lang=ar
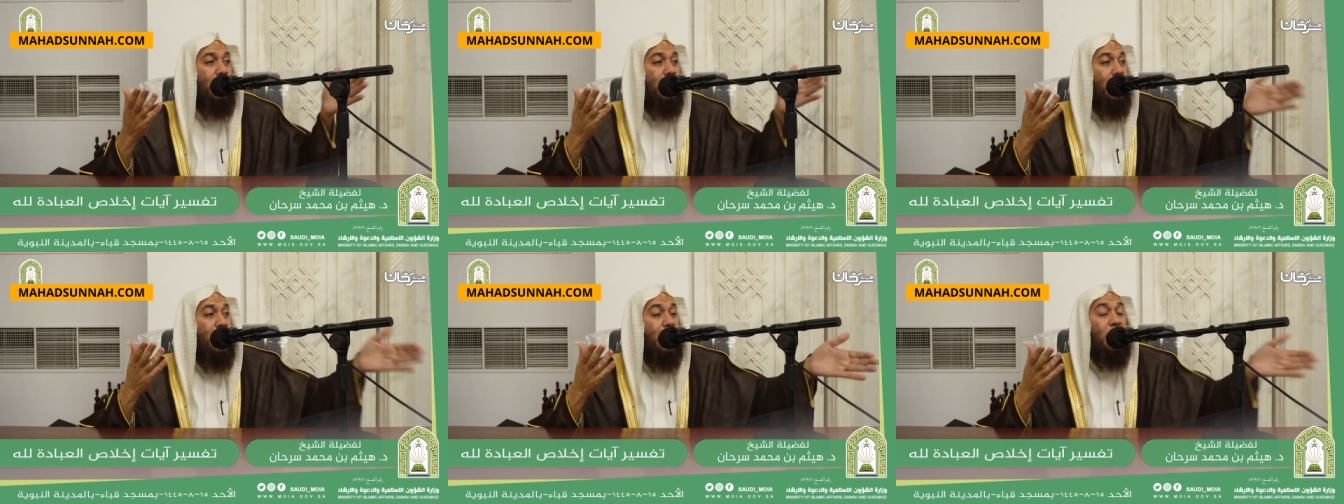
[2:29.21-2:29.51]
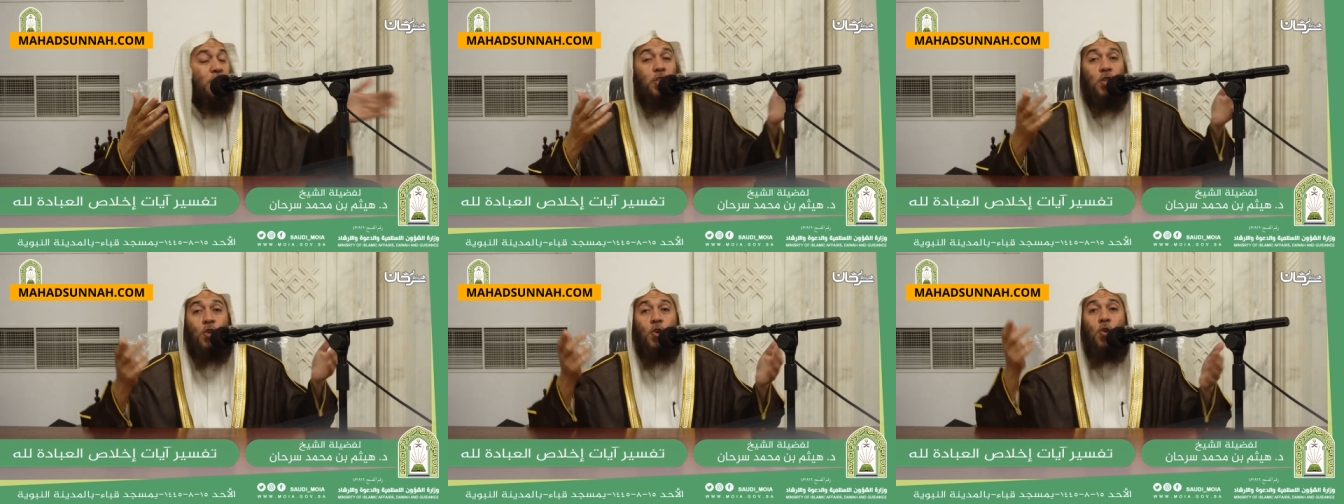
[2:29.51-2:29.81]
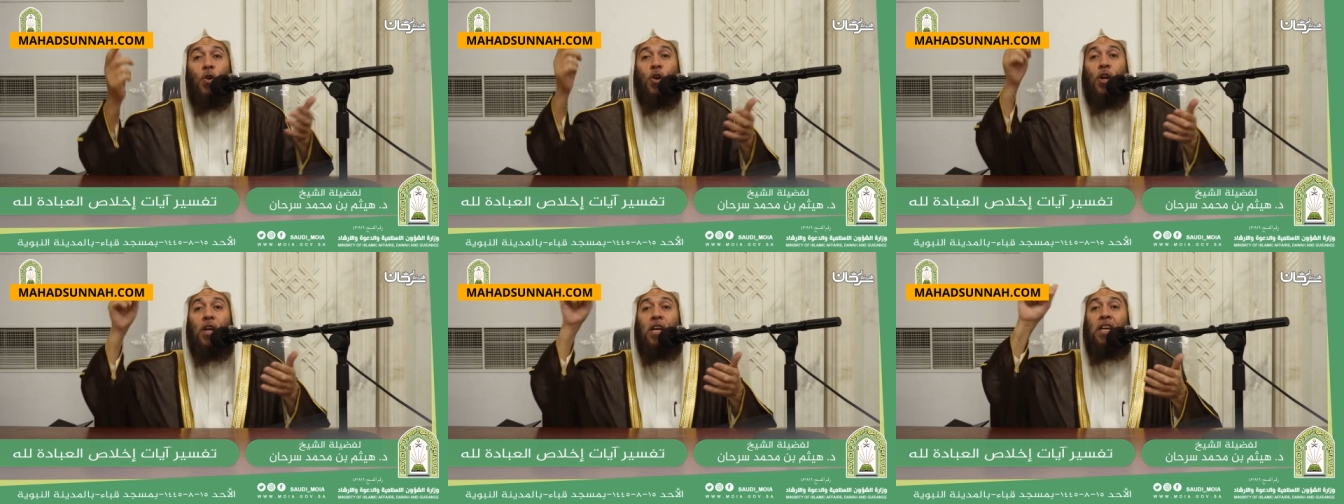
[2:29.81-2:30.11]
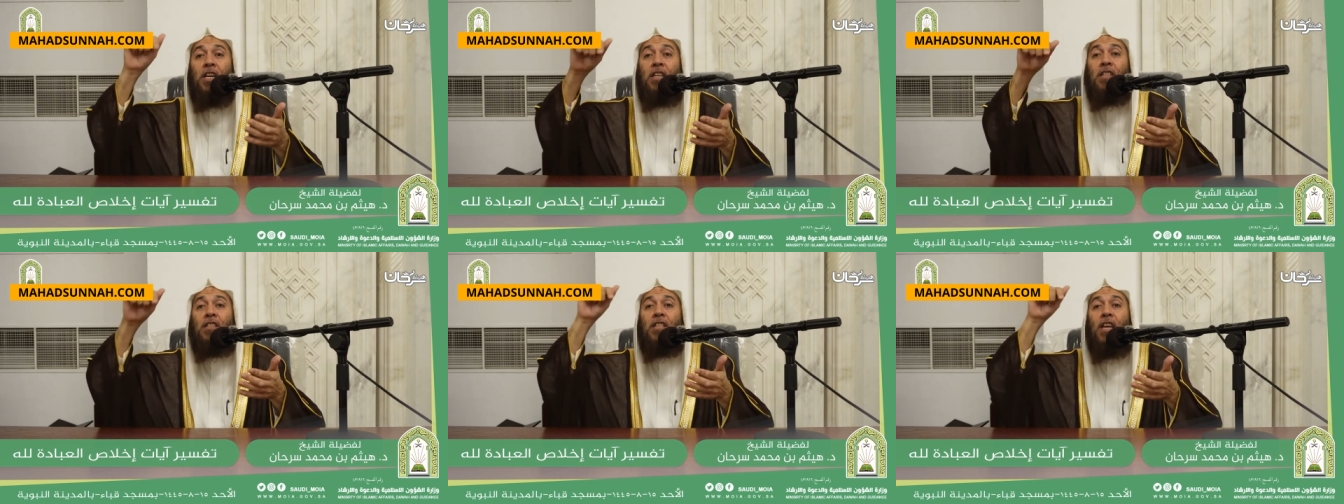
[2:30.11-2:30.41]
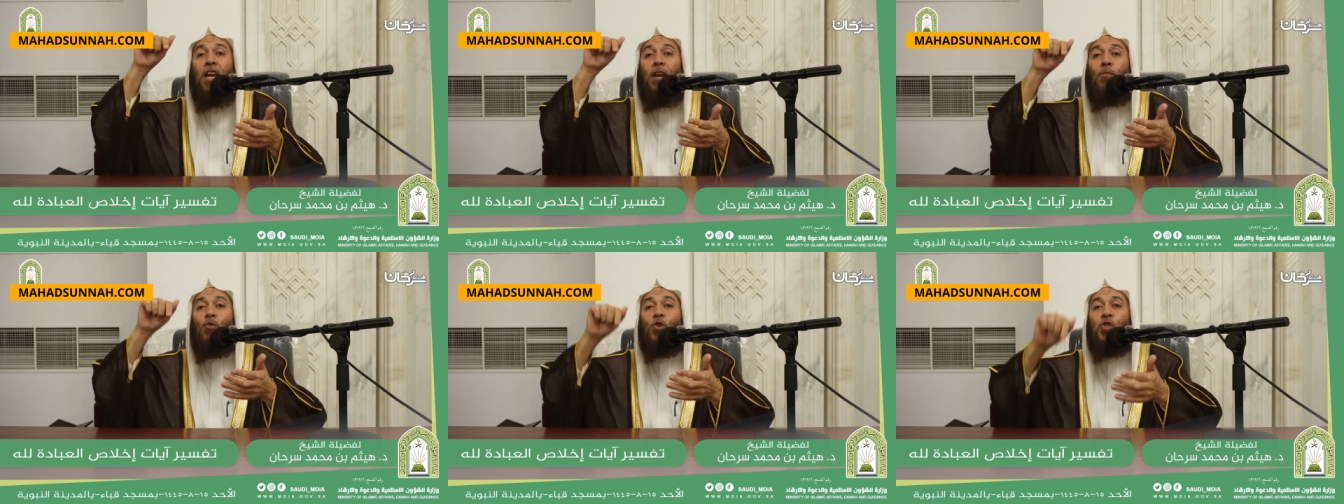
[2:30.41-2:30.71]
يشكر
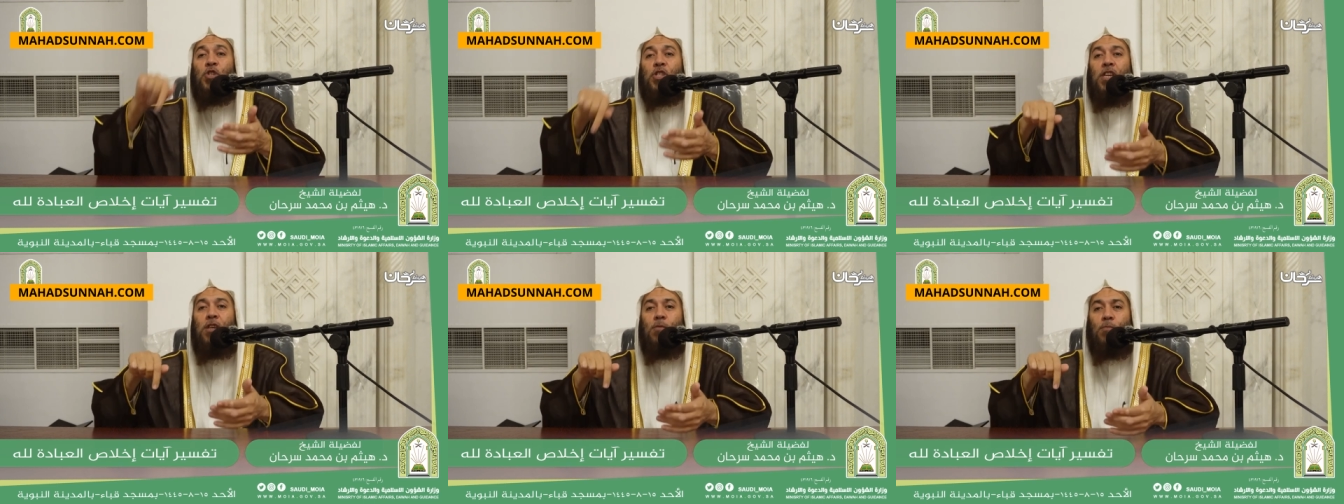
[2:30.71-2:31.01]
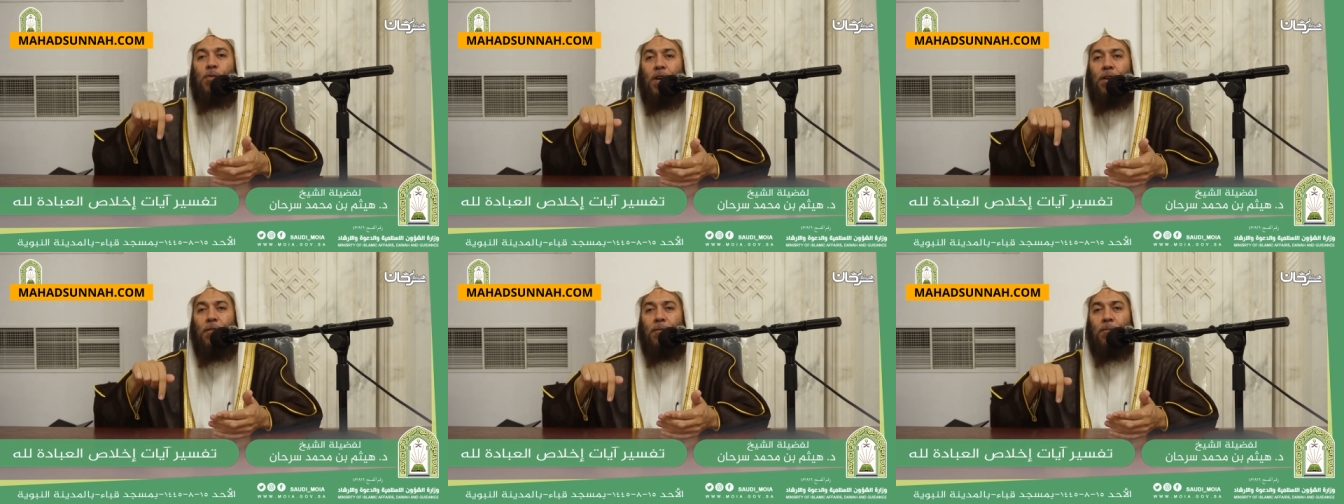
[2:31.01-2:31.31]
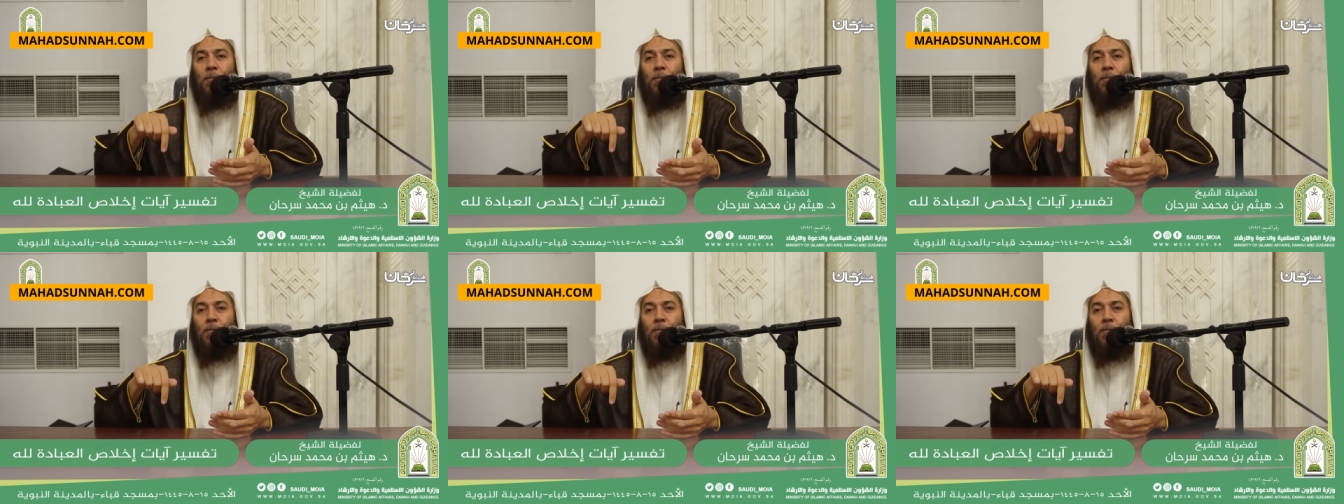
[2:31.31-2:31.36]
عند المصيبة